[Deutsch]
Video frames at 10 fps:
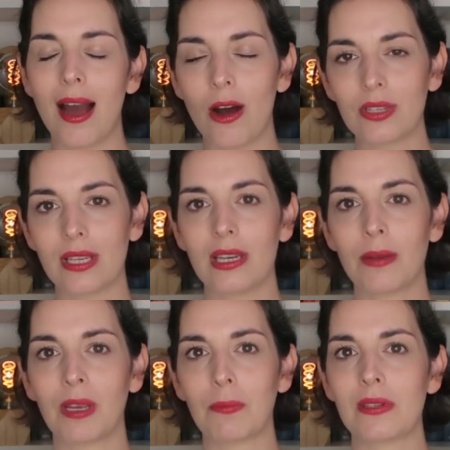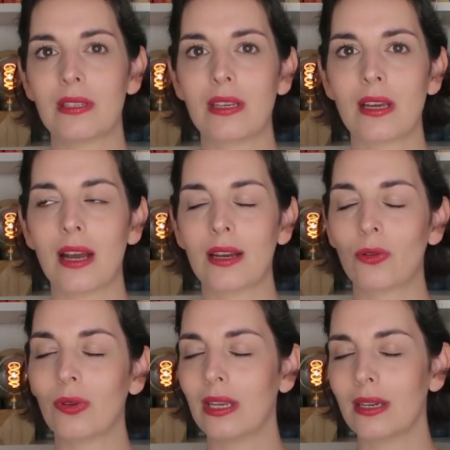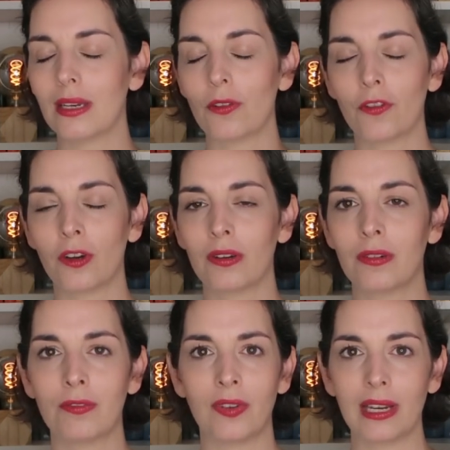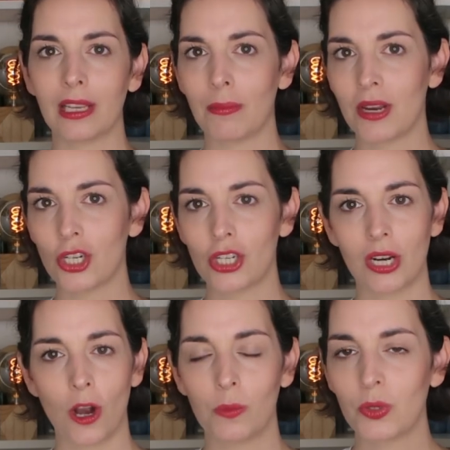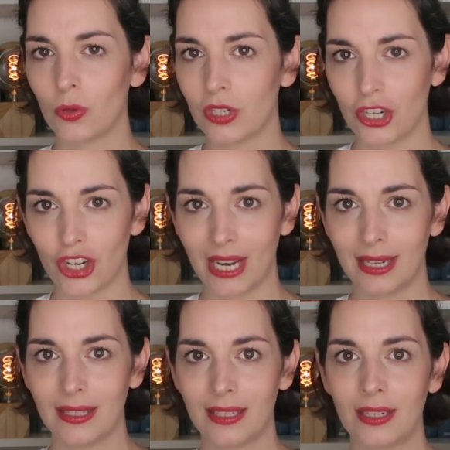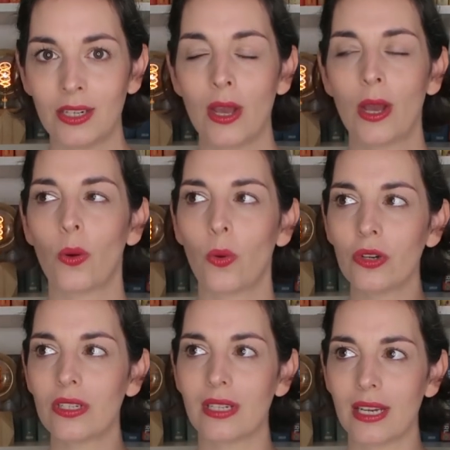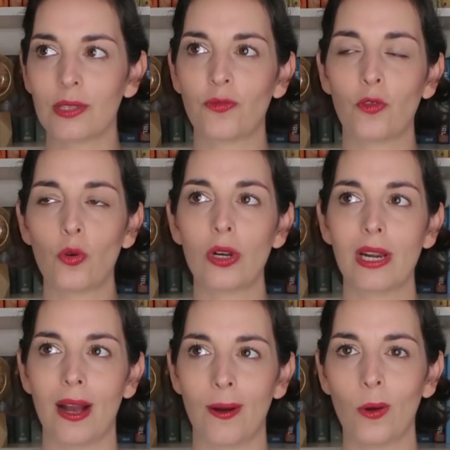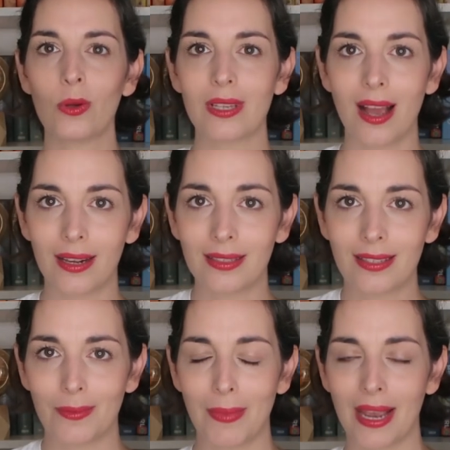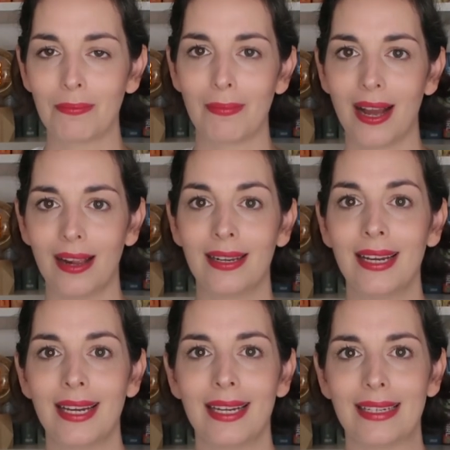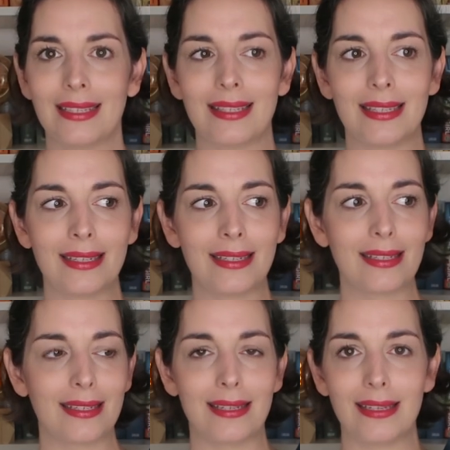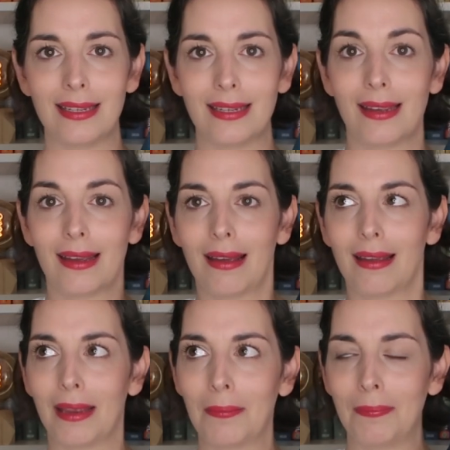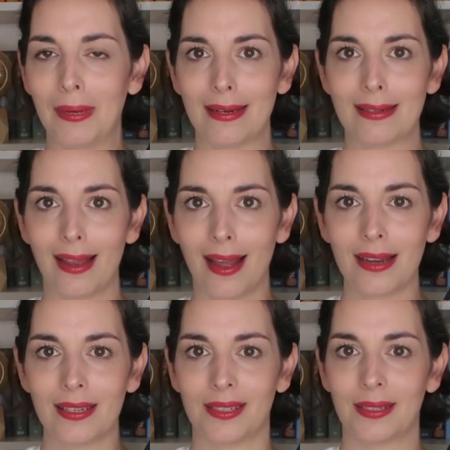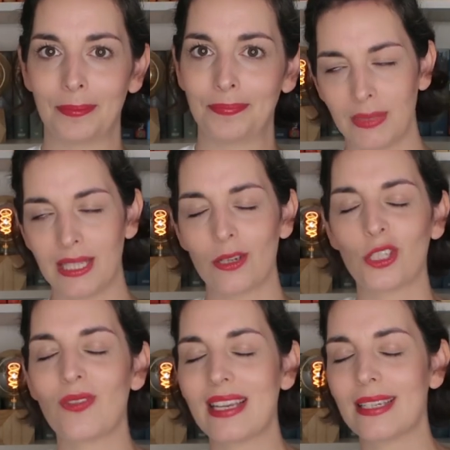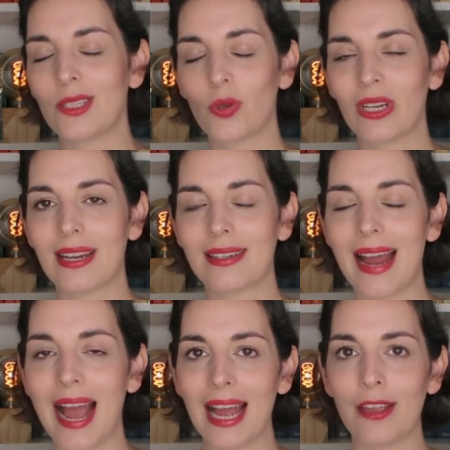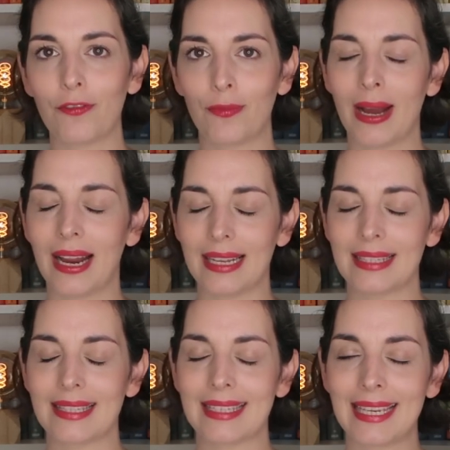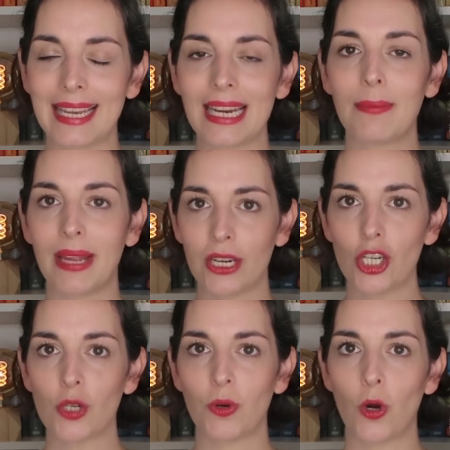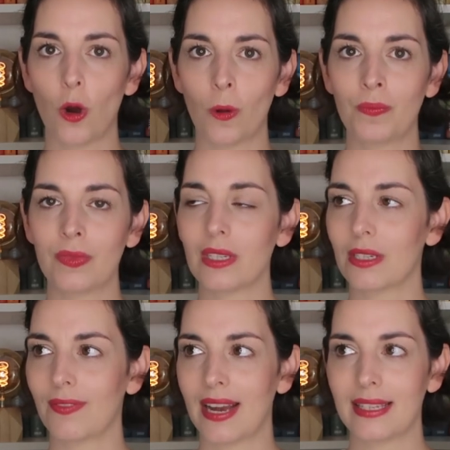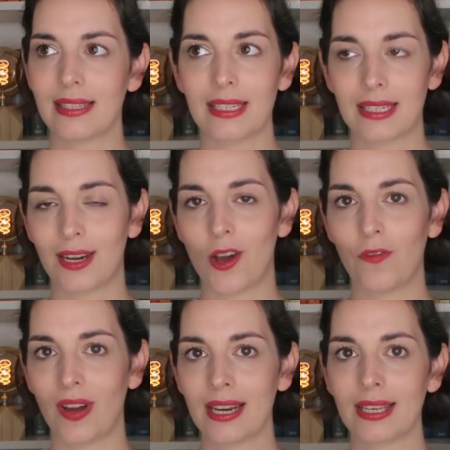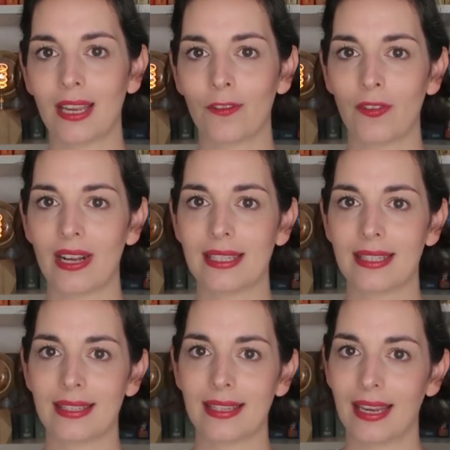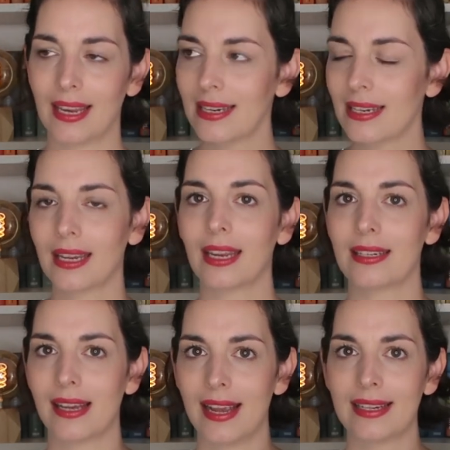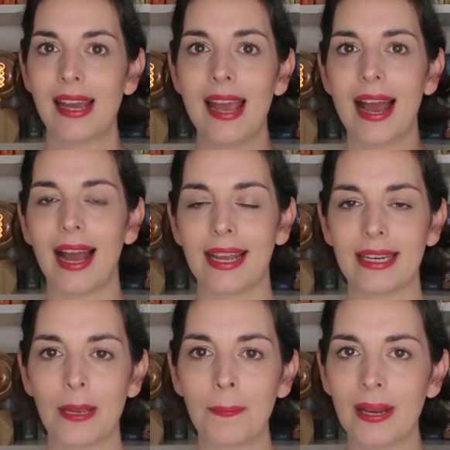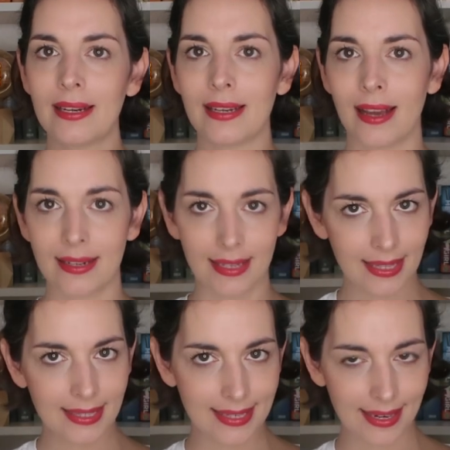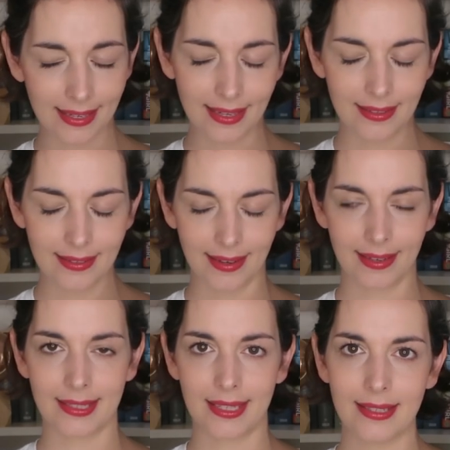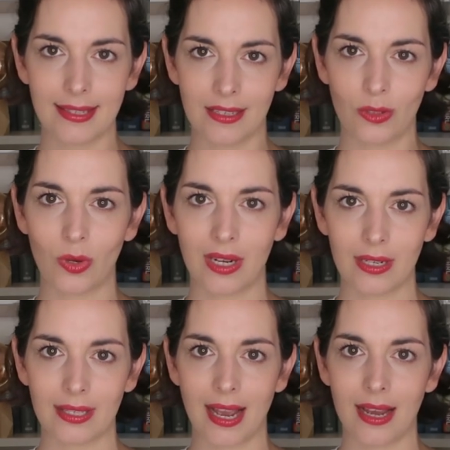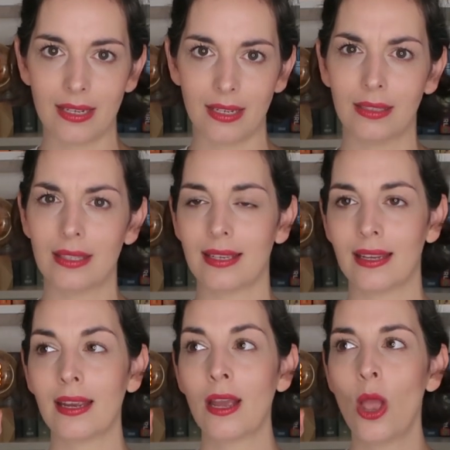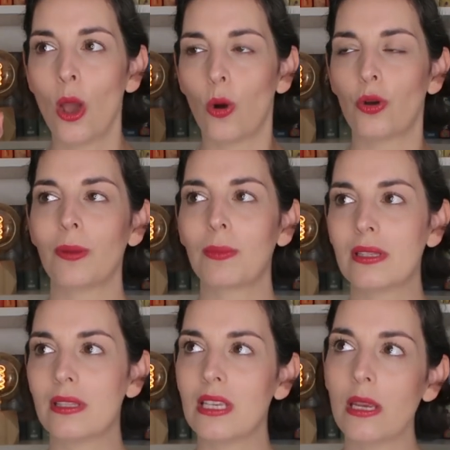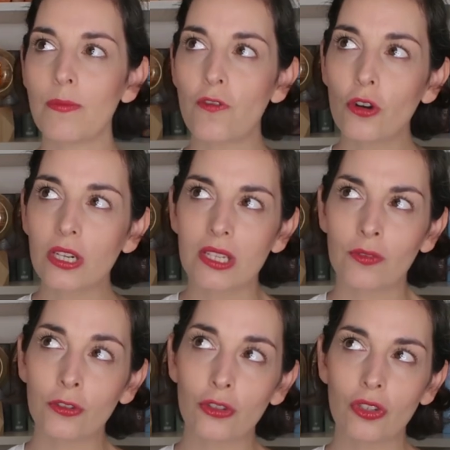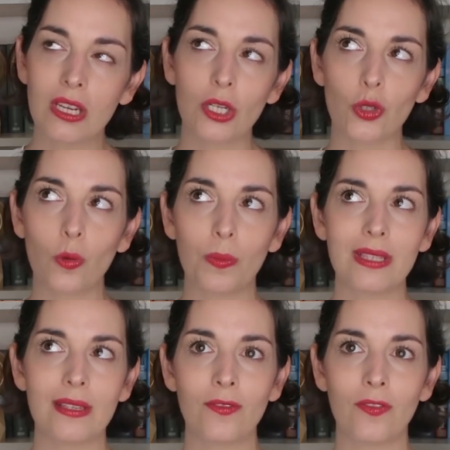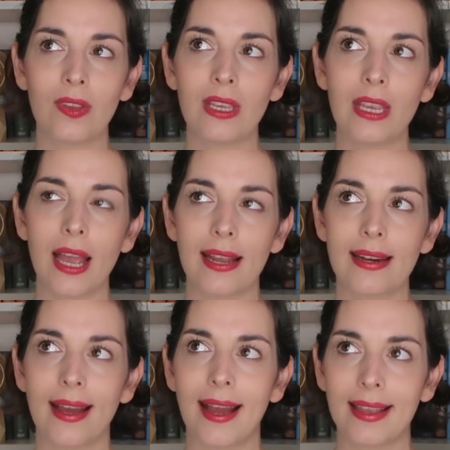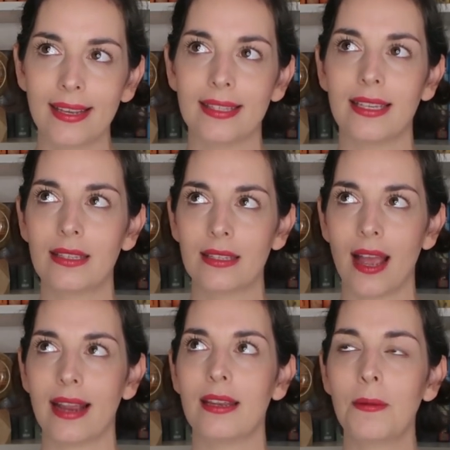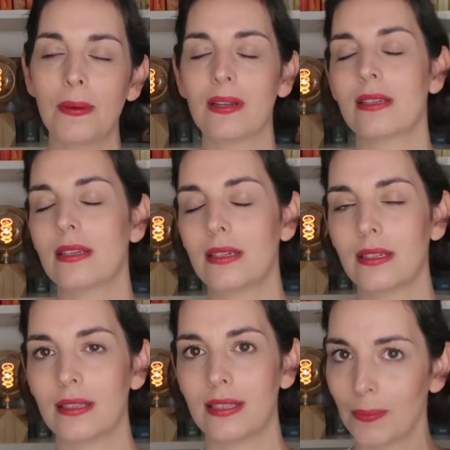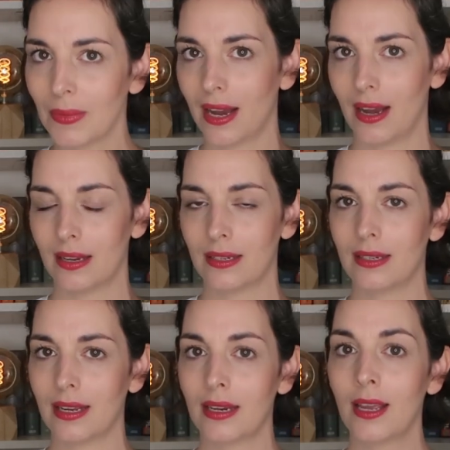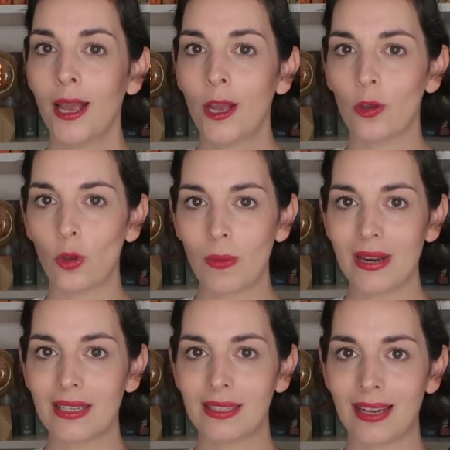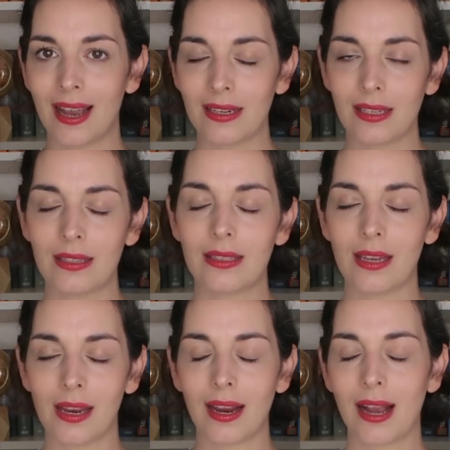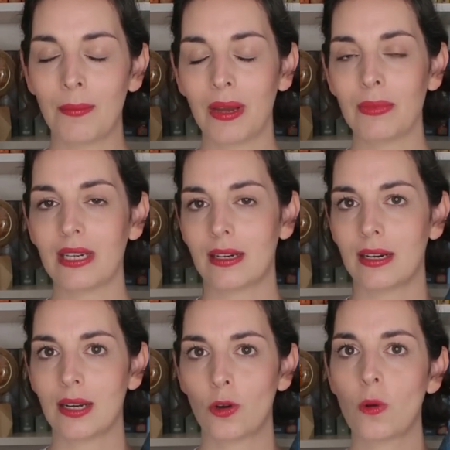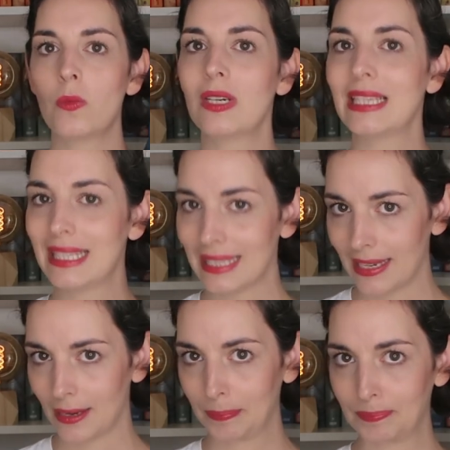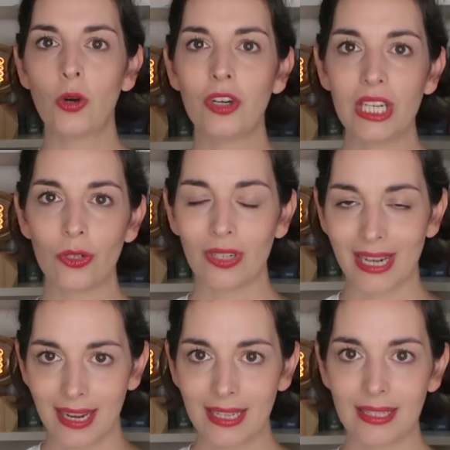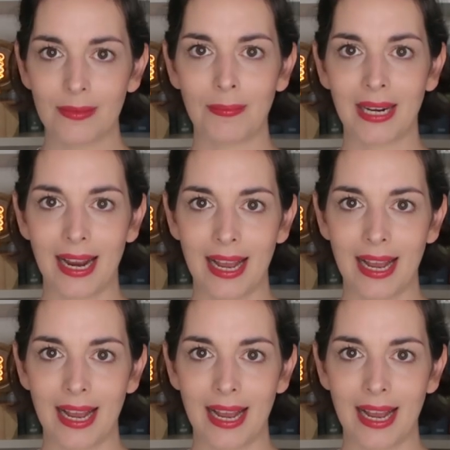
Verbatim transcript: Außerdem gibt es hier Androiden, die von wirklichen Menschen kaum zu unterscheiden sind. Und das wohl herausragendste Merkmal sind die Implantate, beziehungsweise die sogenannten Hive Minds. Jeder Mensch bekommt, ich weiß nicht genau wann, jedenfalls in der Kindheit ein Implantat in sein Gehirn eingesetzt, ein sogenanntes ADIC. Und im Prinzip fun das, funktioniert das so ein bisschen wie eine eingesetzte, eine implantierte SIM-Karte, denn über diesen ADIC kann man miteinander kommunizieren. Und nicht nur das, man